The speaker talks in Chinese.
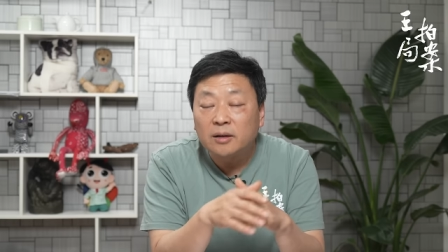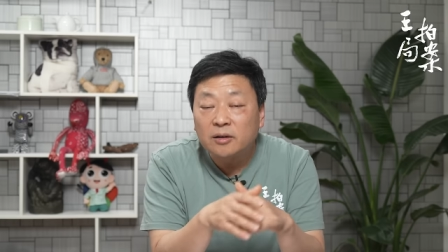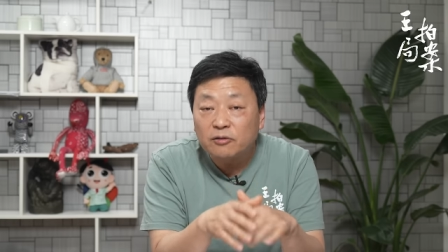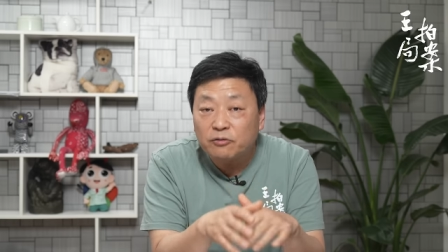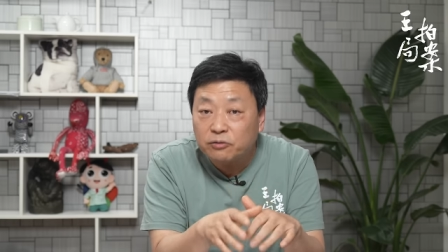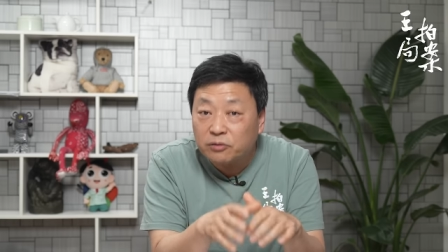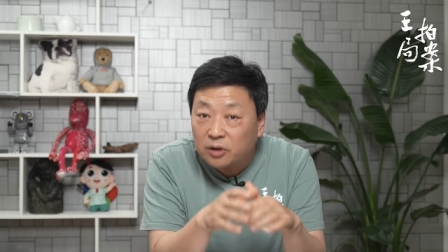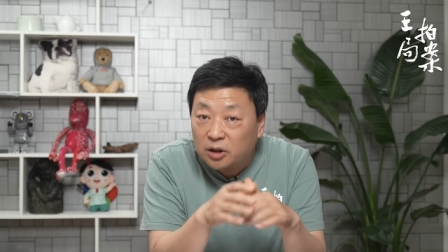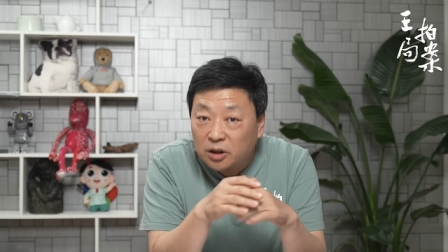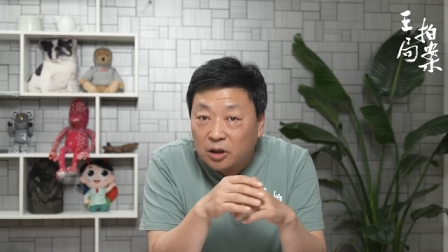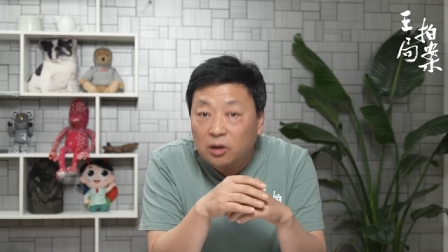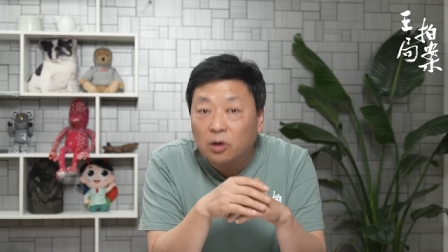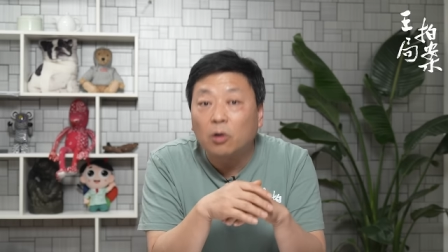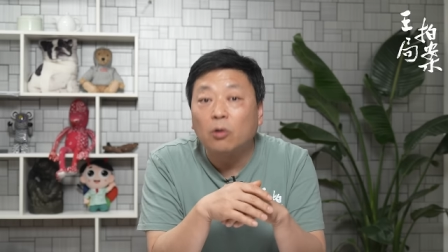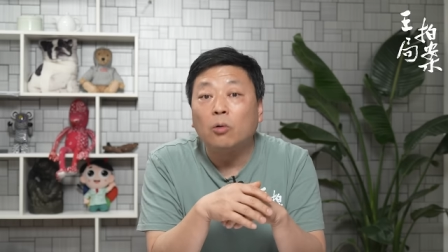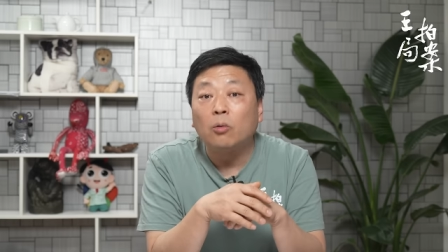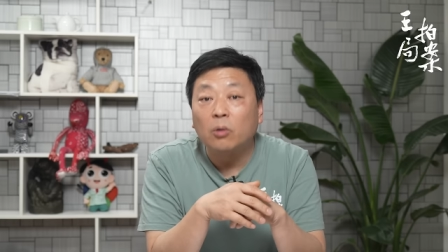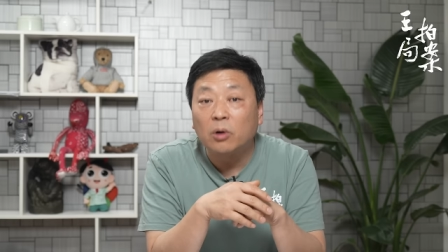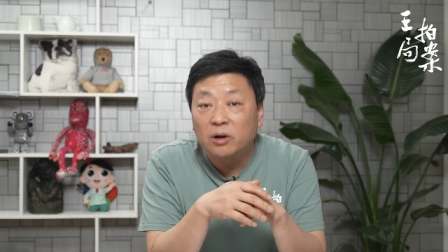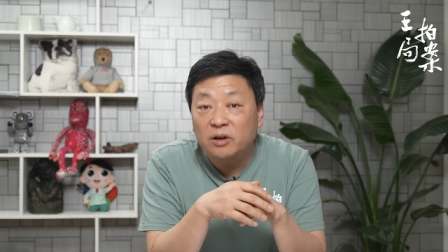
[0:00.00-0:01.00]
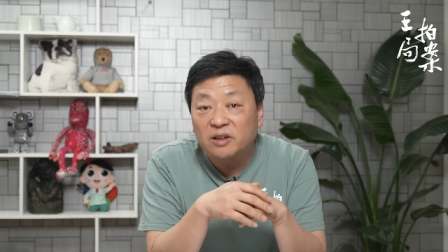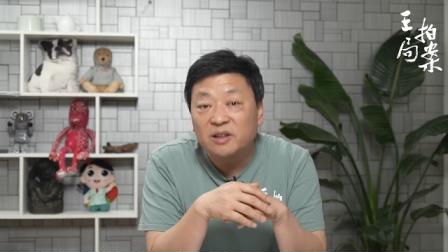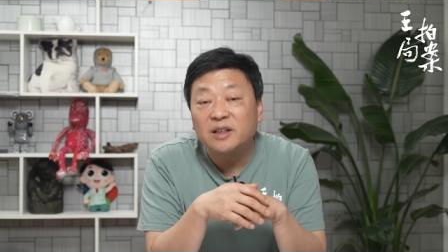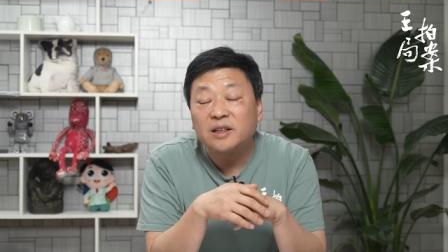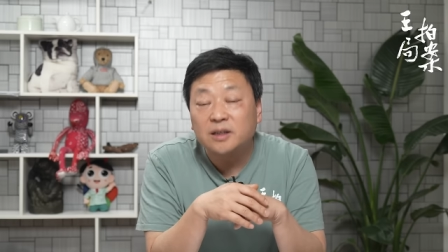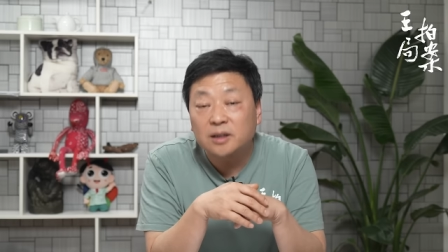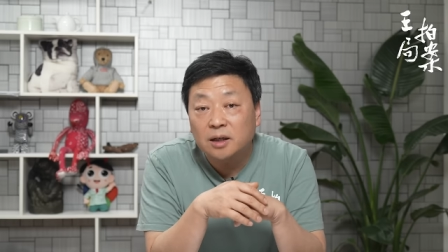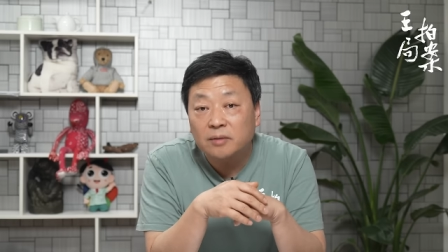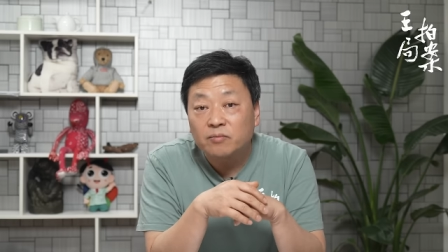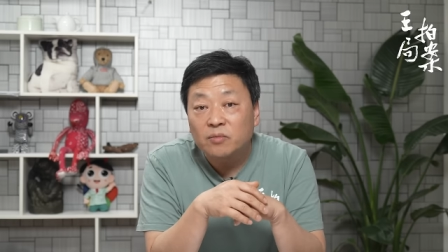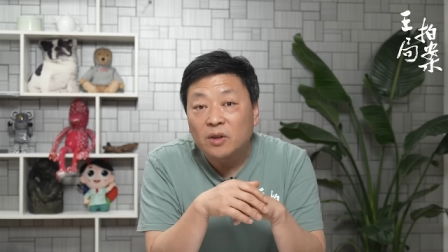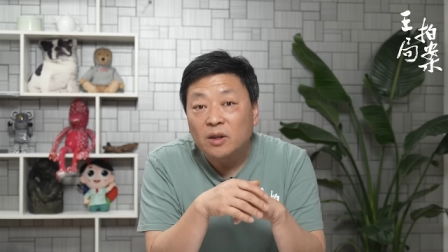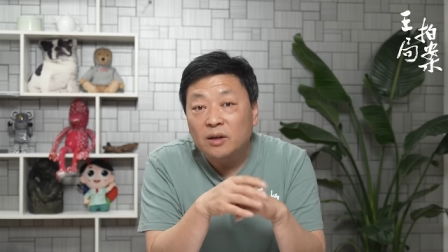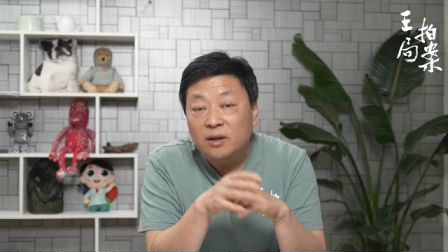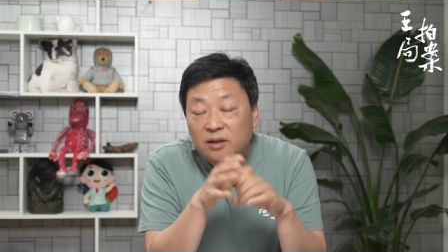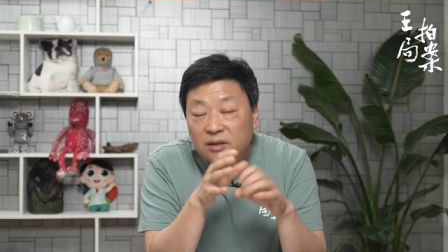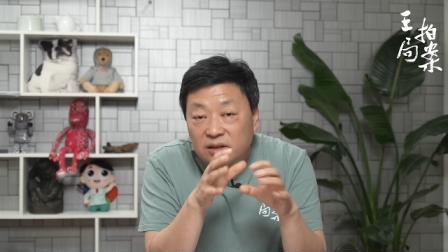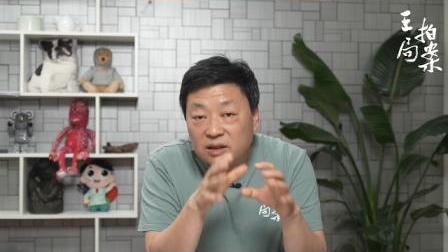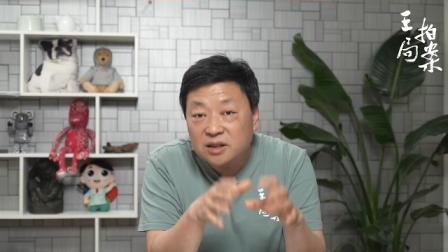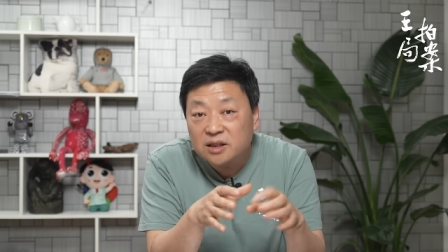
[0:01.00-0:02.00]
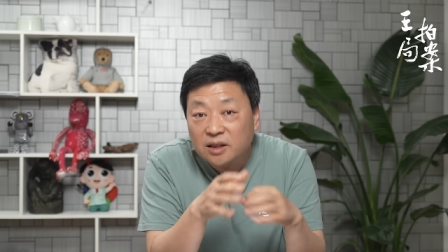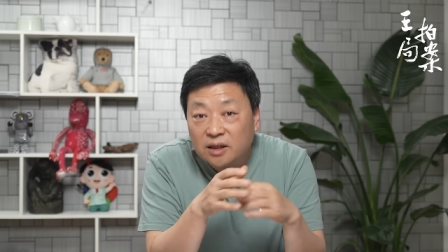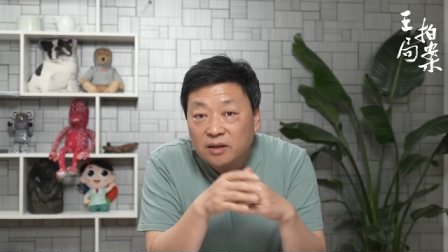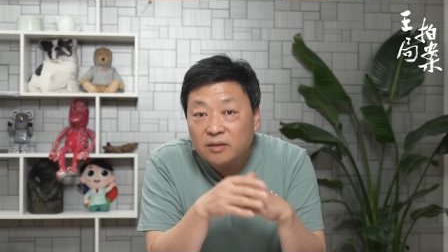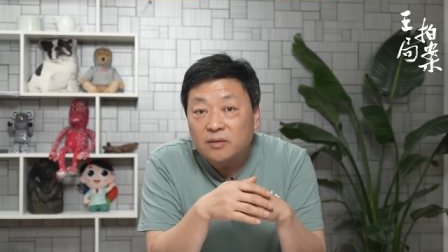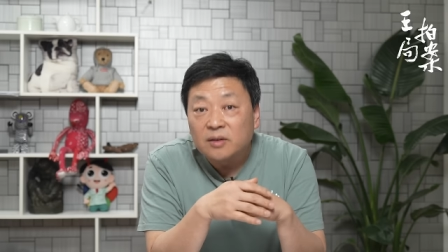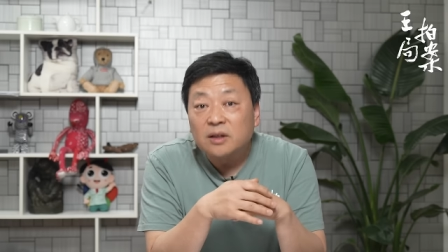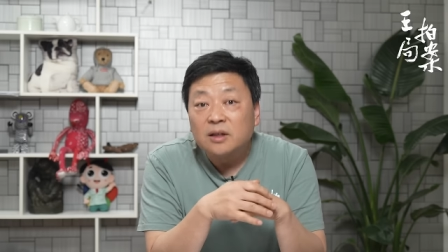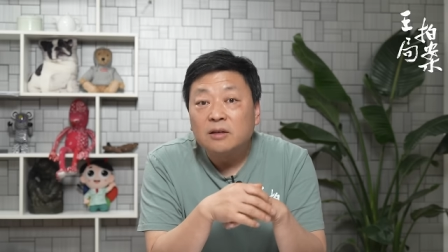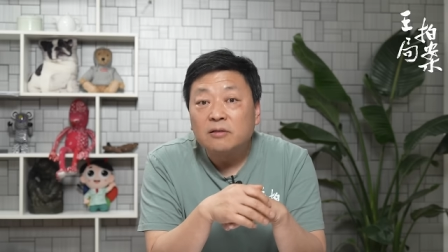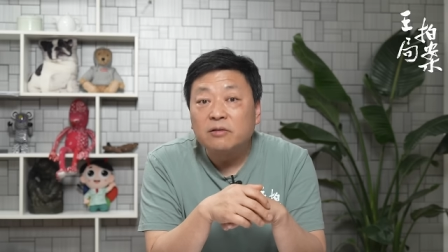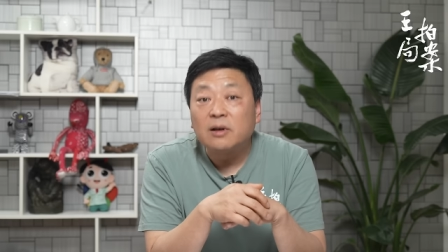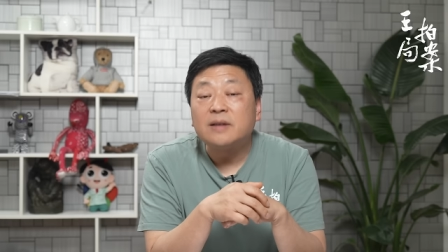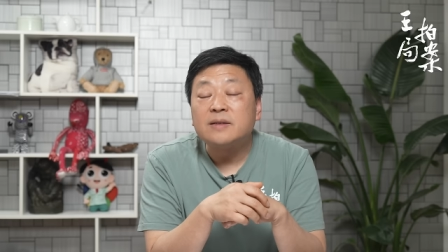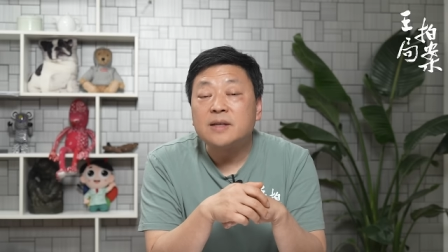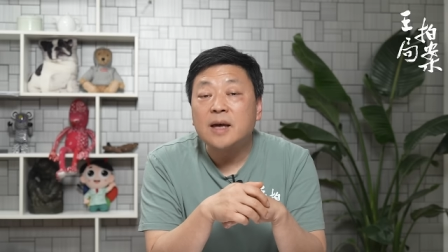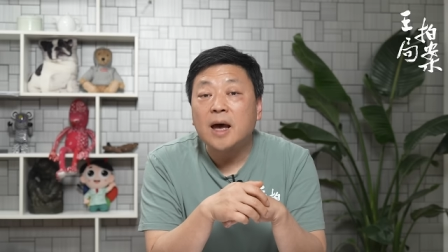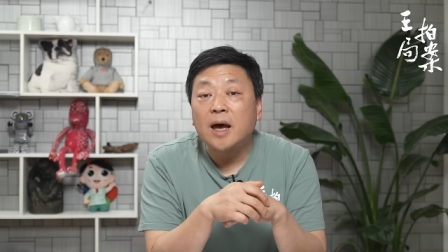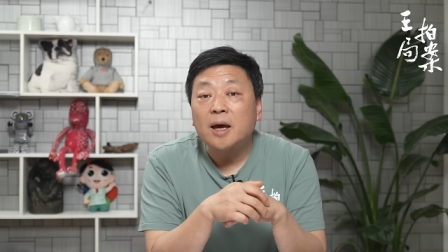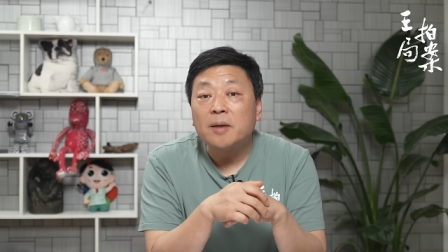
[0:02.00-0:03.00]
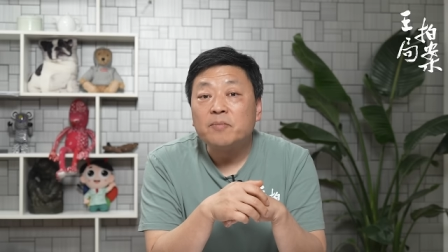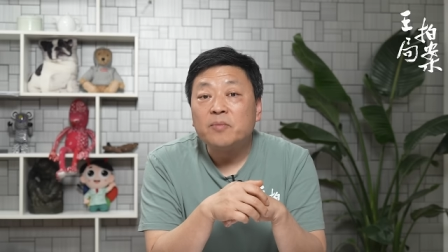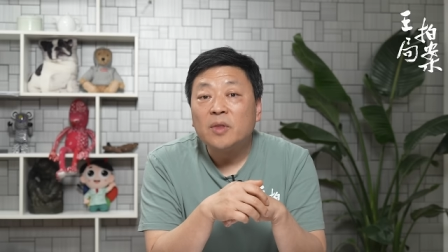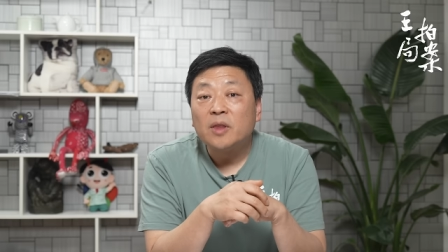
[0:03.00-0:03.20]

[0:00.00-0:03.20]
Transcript: 符合他口味的那些那些饭菜。